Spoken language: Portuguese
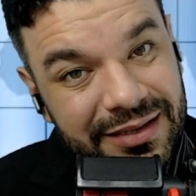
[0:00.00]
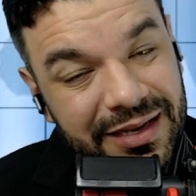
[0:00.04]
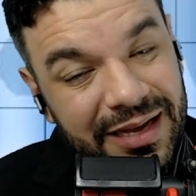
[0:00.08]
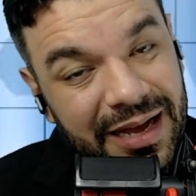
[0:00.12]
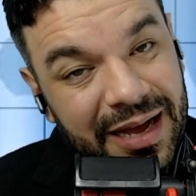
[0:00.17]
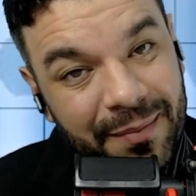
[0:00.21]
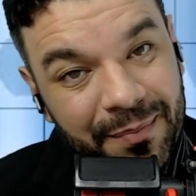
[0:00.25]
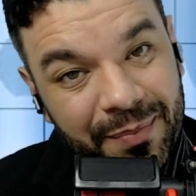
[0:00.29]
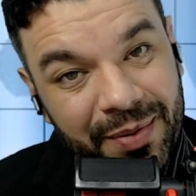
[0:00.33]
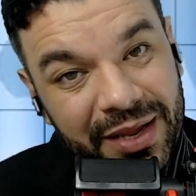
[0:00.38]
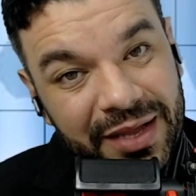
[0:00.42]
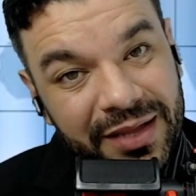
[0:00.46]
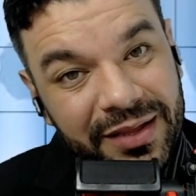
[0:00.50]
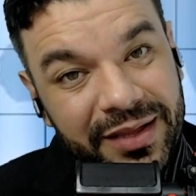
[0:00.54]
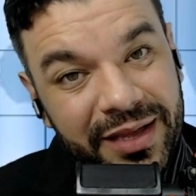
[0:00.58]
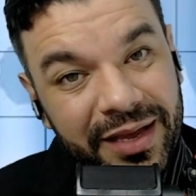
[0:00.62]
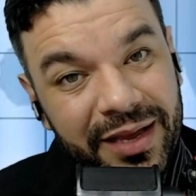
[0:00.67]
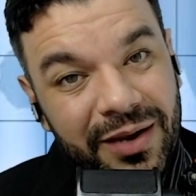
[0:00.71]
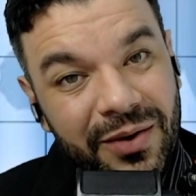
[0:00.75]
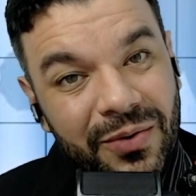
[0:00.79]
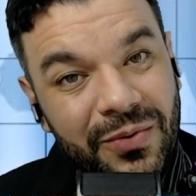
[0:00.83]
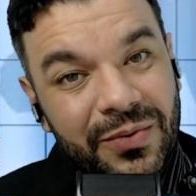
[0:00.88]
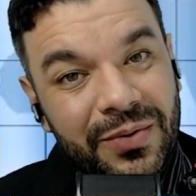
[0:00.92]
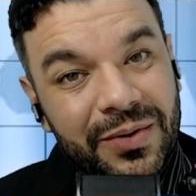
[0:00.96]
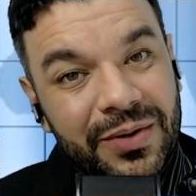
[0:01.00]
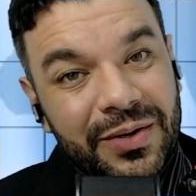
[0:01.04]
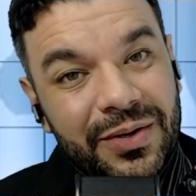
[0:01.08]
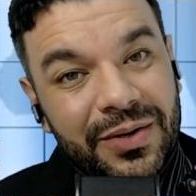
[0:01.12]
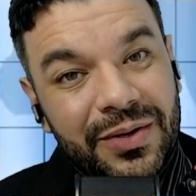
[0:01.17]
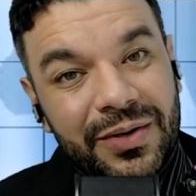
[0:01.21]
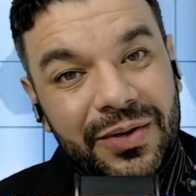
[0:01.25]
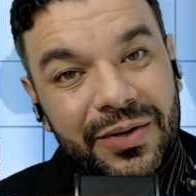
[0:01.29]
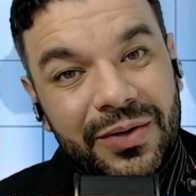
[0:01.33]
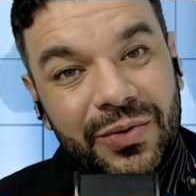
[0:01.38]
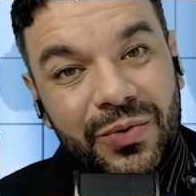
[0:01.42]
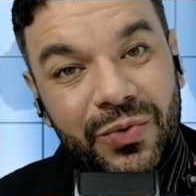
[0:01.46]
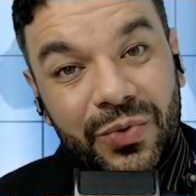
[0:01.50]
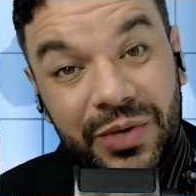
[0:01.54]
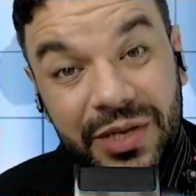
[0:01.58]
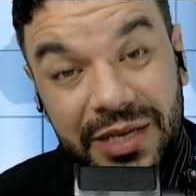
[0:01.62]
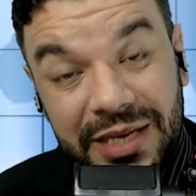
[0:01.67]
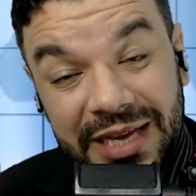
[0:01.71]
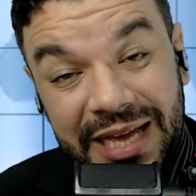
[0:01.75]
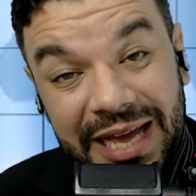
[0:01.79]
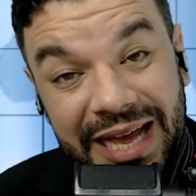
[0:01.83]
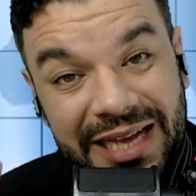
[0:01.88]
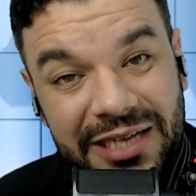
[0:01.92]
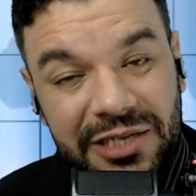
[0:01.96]
aprenderam o
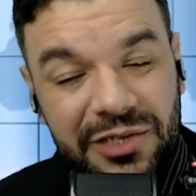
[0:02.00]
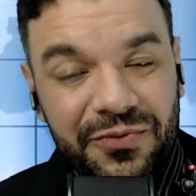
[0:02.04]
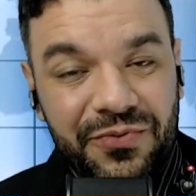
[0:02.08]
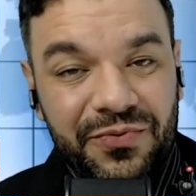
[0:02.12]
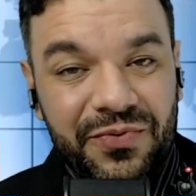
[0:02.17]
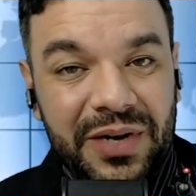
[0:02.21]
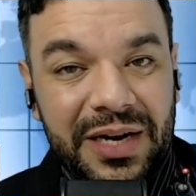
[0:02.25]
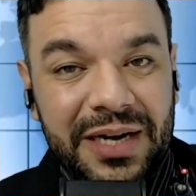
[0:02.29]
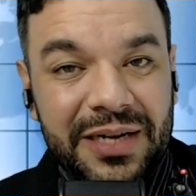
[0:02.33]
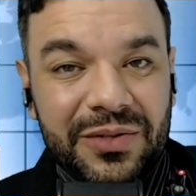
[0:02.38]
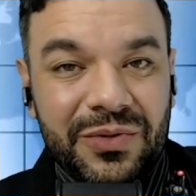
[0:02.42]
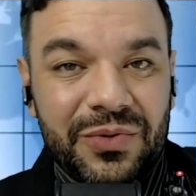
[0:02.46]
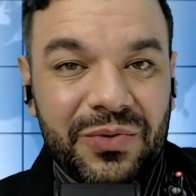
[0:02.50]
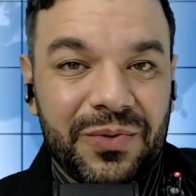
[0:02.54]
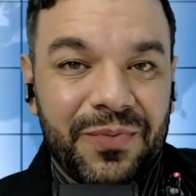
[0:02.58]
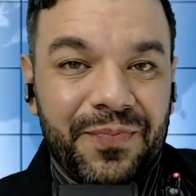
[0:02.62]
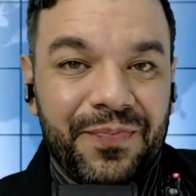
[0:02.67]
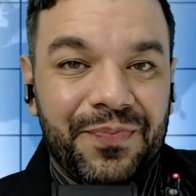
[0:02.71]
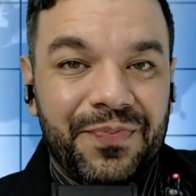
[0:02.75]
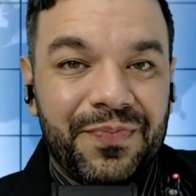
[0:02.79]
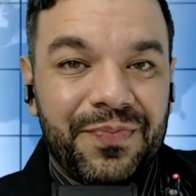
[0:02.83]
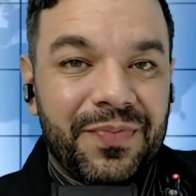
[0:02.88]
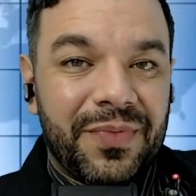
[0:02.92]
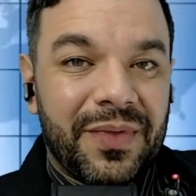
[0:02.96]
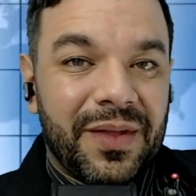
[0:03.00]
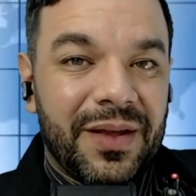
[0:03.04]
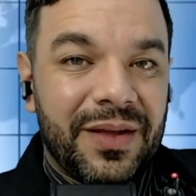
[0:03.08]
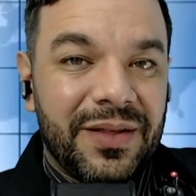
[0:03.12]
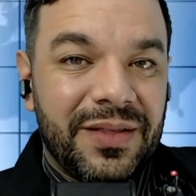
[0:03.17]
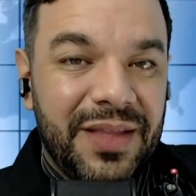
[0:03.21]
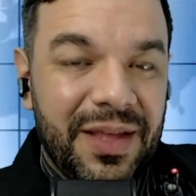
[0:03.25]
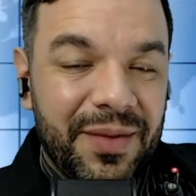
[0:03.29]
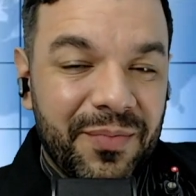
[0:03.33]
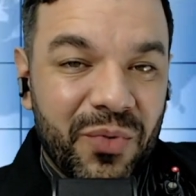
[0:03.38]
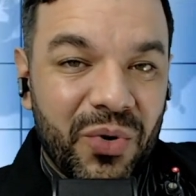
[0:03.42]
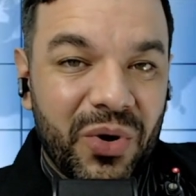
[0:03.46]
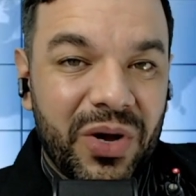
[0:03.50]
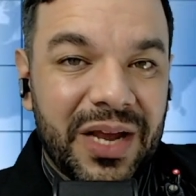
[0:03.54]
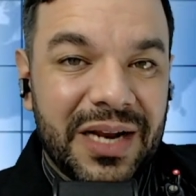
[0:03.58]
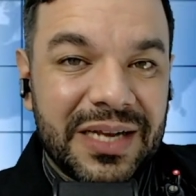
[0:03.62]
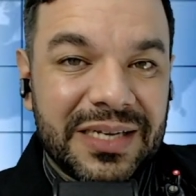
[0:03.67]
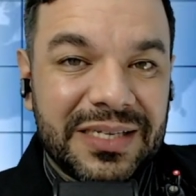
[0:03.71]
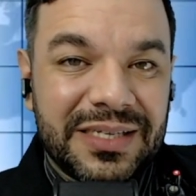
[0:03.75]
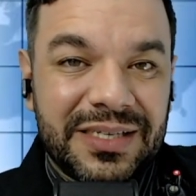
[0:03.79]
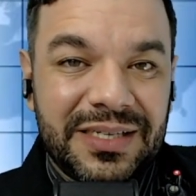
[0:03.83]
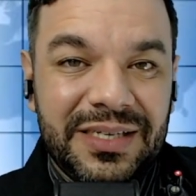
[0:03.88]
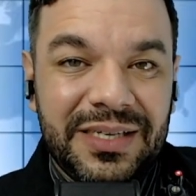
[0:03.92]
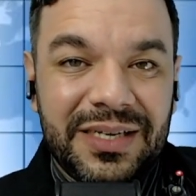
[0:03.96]
que é de fato
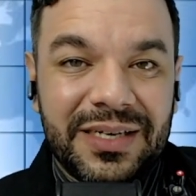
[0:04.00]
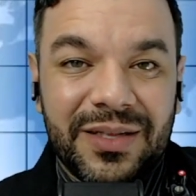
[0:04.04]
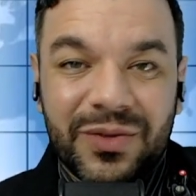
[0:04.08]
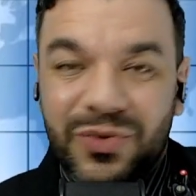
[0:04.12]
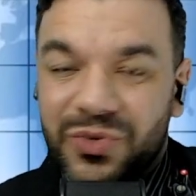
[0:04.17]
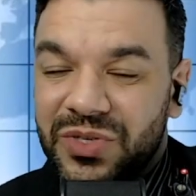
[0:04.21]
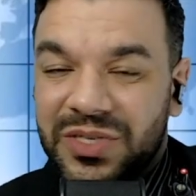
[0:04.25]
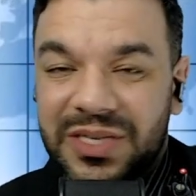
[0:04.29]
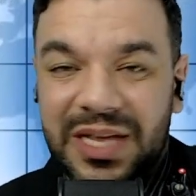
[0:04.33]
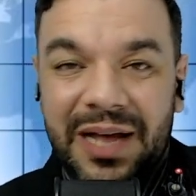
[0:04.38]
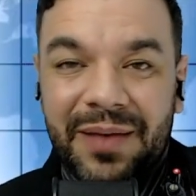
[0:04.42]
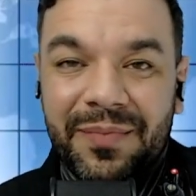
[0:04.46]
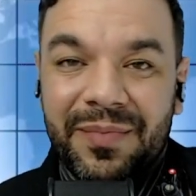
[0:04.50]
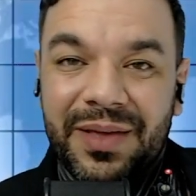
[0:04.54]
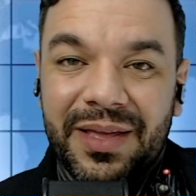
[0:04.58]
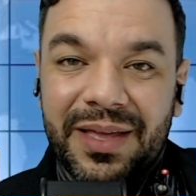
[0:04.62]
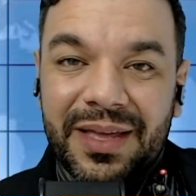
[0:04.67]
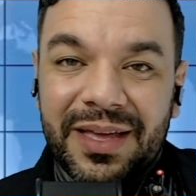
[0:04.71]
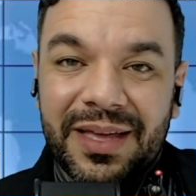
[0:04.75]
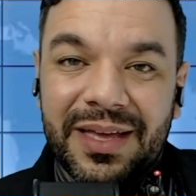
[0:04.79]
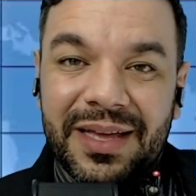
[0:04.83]
democracia, não sabem.